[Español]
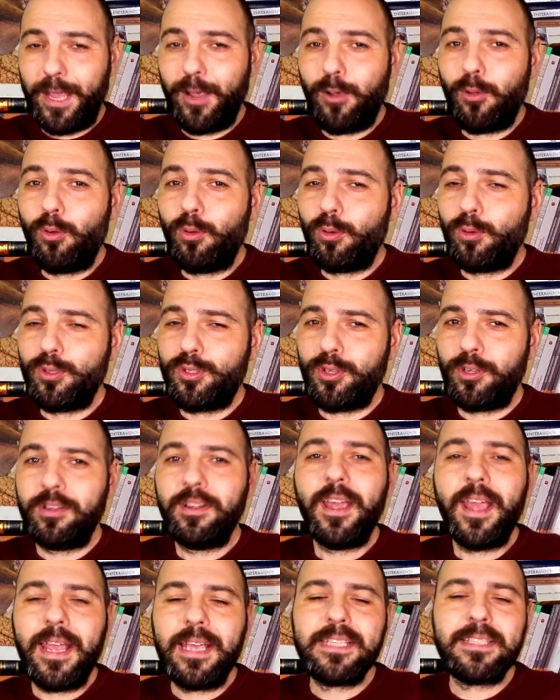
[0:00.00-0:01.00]

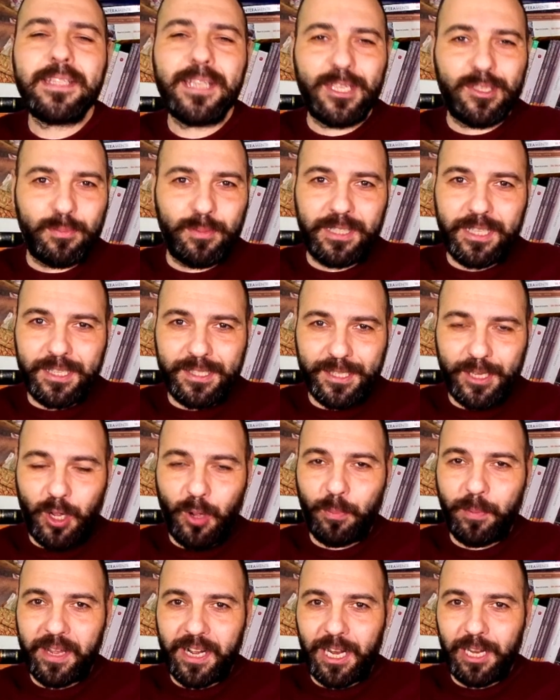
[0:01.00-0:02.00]
conclusión, este es mi
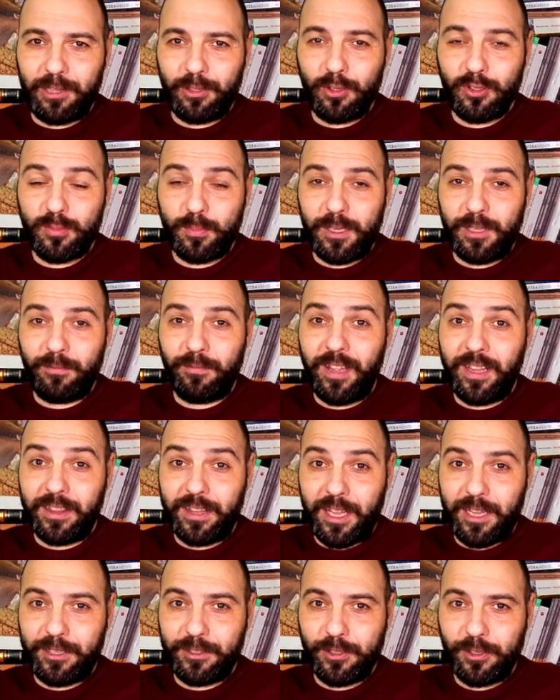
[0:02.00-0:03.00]
deseo para el
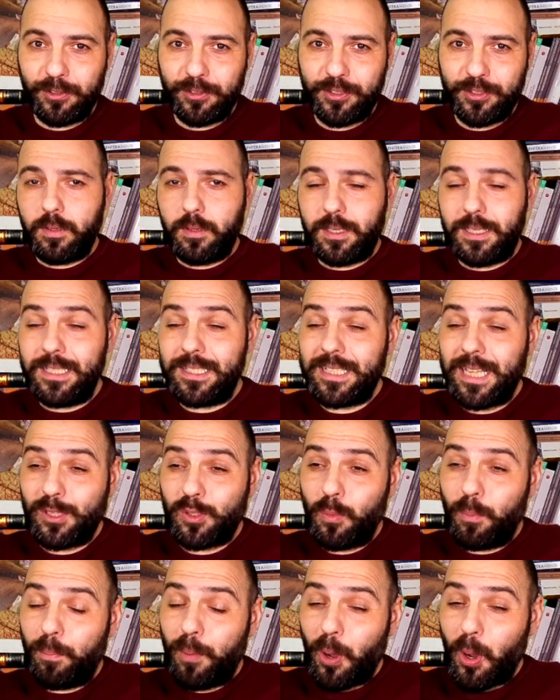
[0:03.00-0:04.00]
2022.
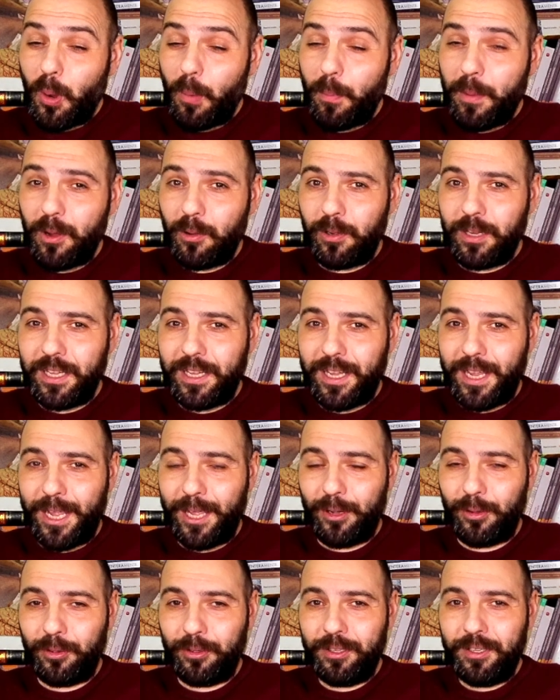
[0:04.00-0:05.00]
Quizás un poco menos
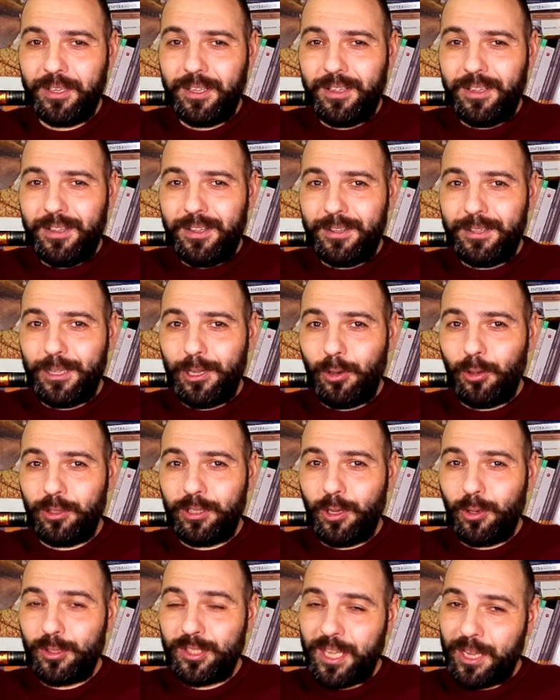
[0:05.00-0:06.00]
ligero de lo
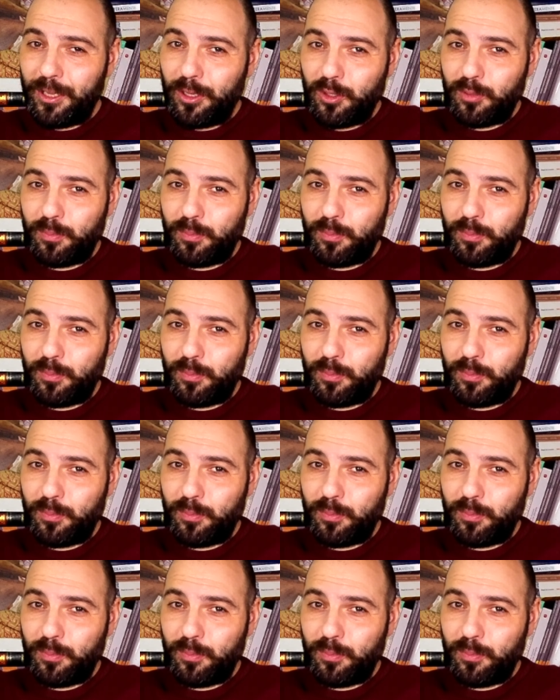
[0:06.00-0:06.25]
de los años